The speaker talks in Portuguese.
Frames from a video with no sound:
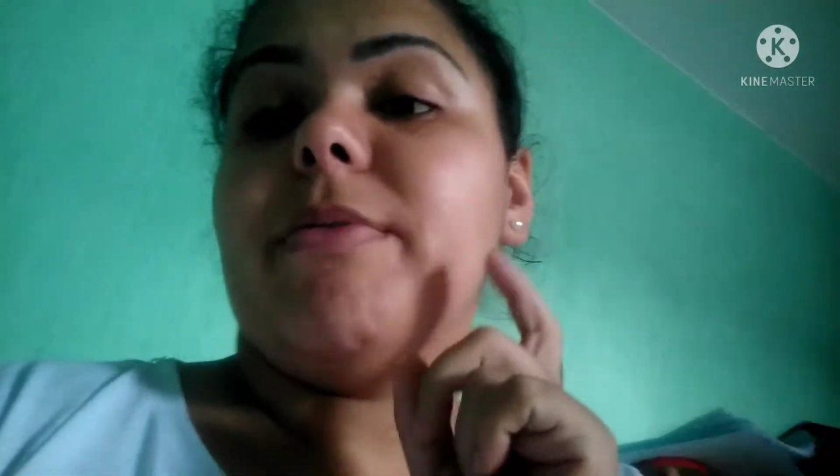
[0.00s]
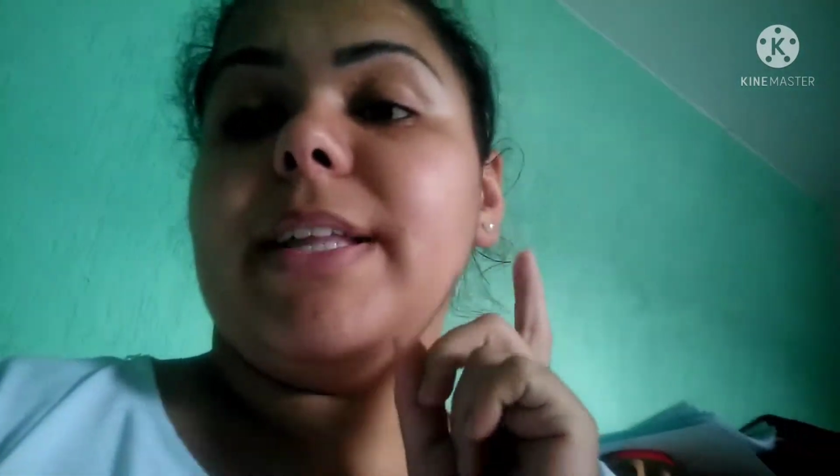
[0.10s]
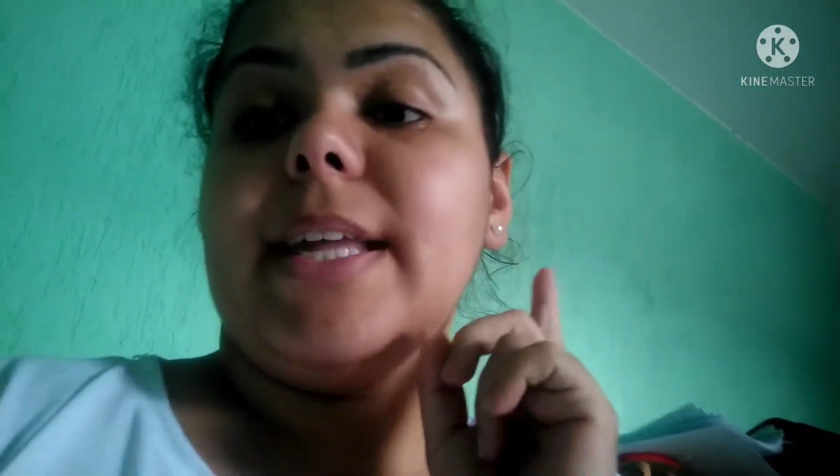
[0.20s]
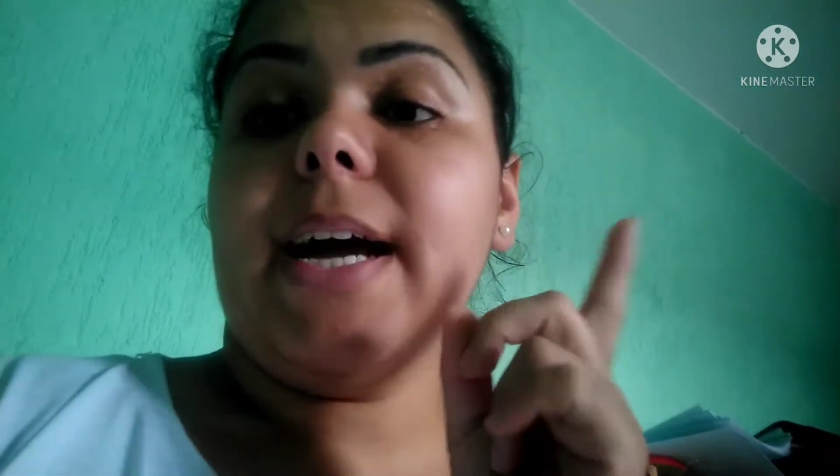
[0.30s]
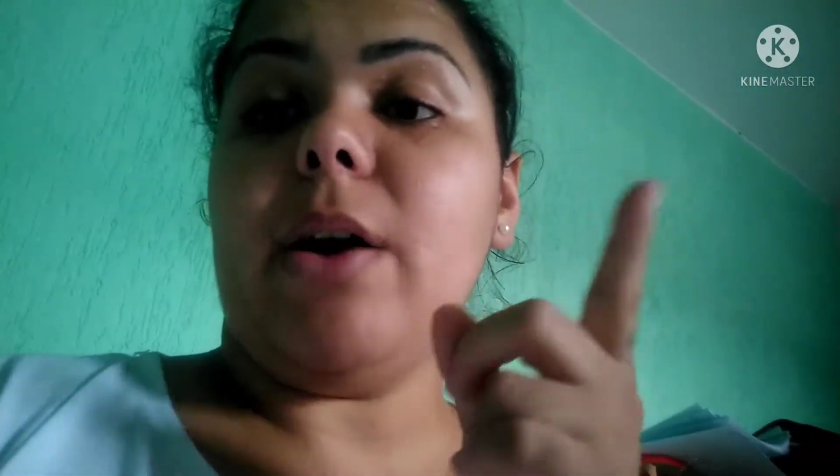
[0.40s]

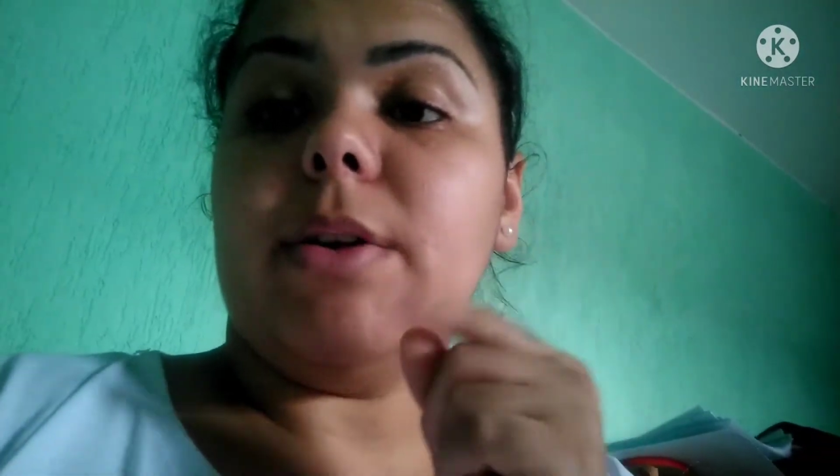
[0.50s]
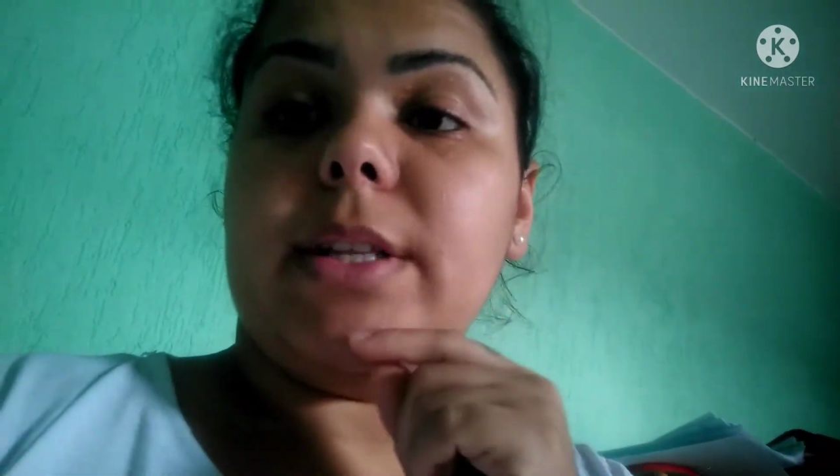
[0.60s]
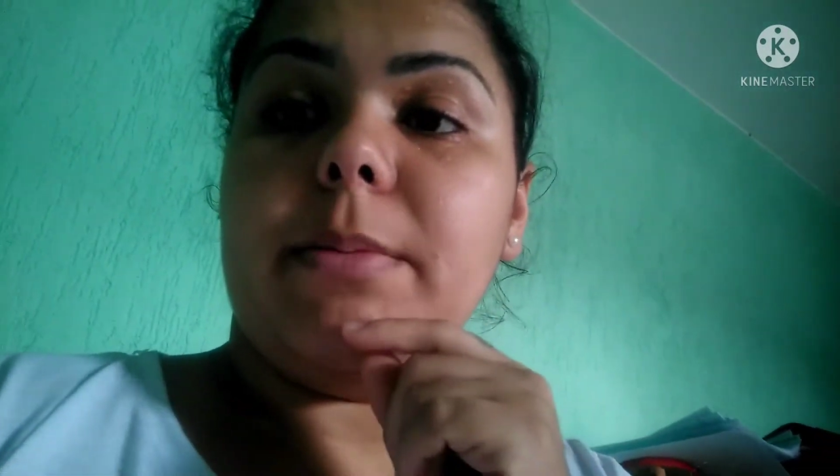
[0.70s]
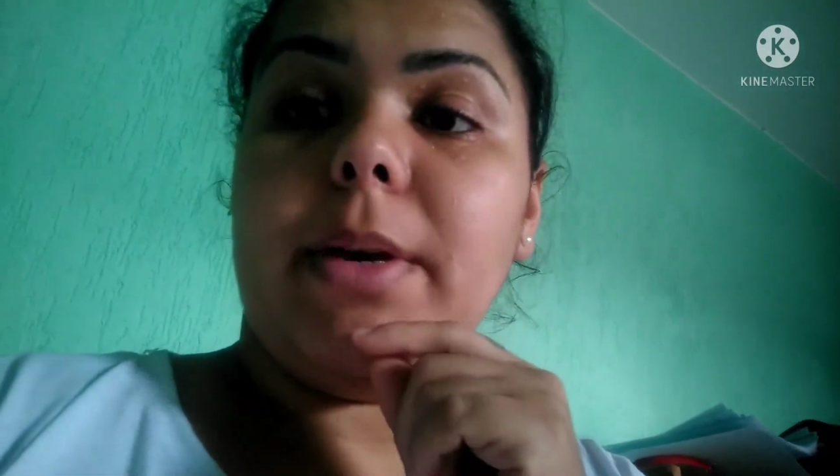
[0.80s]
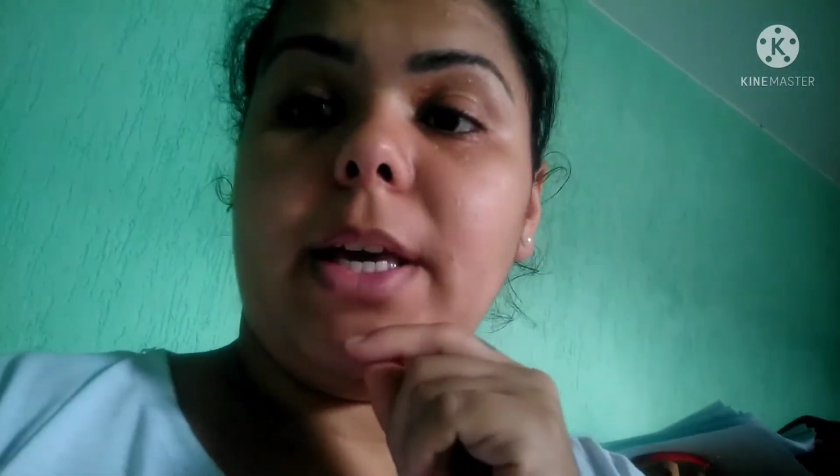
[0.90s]
Vai ter aula
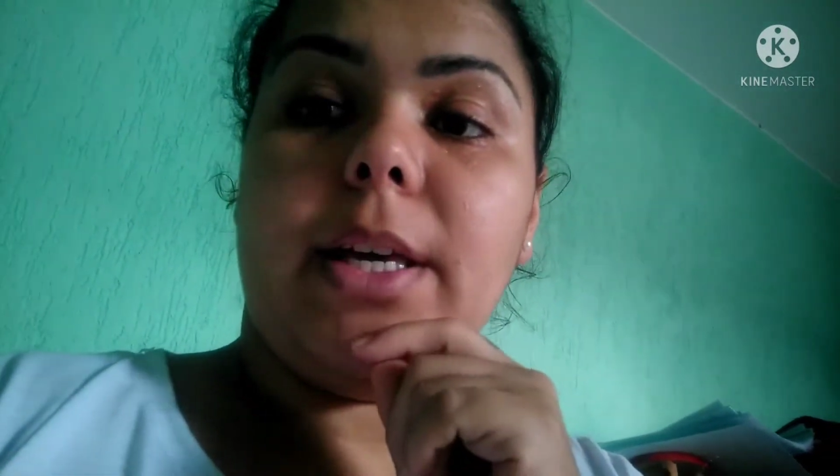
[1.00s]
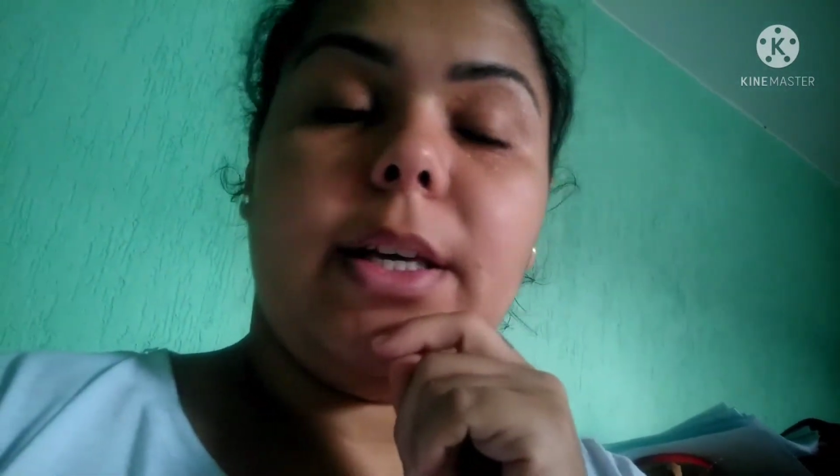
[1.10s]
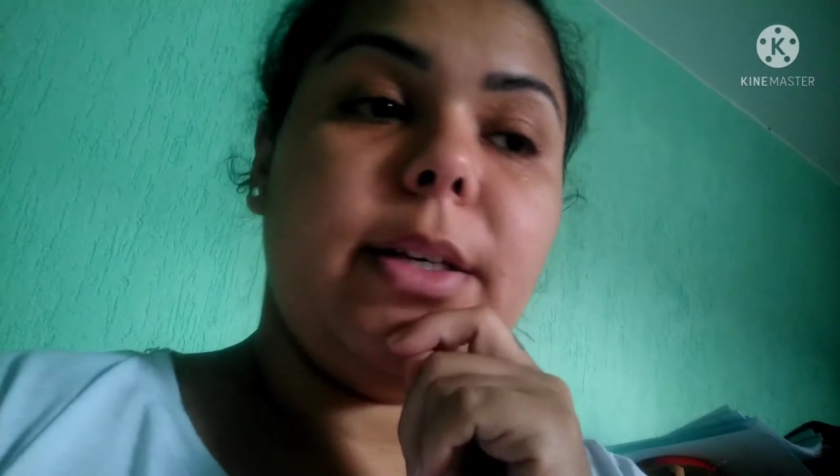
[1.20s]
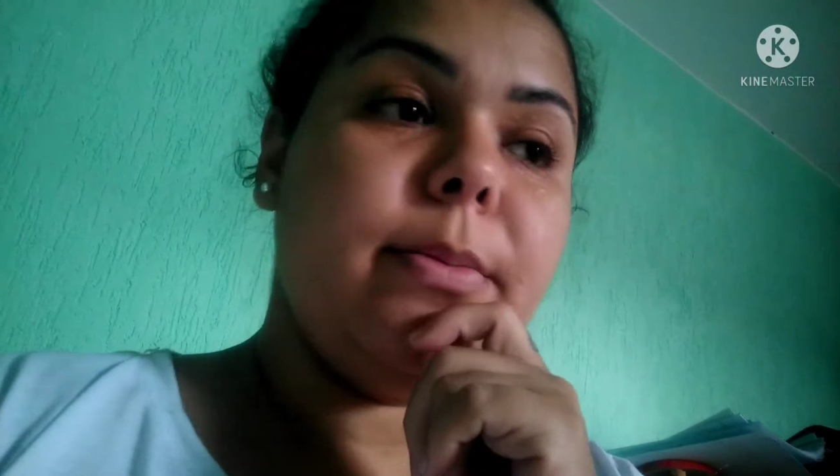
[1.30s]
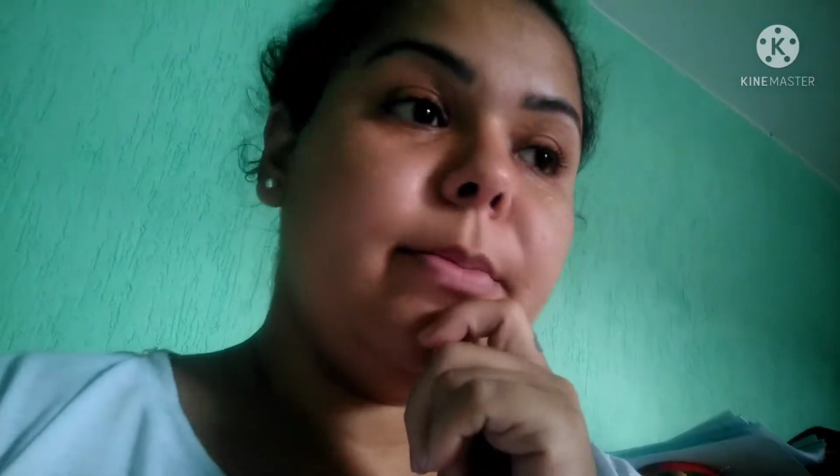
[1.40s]

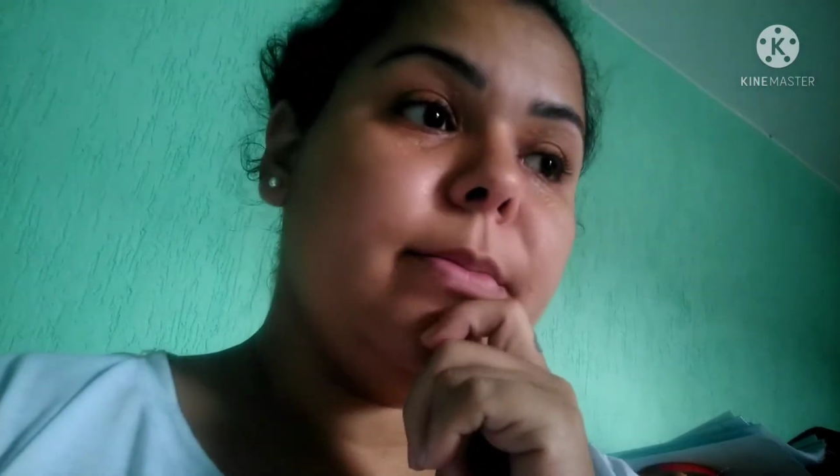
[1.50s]
também,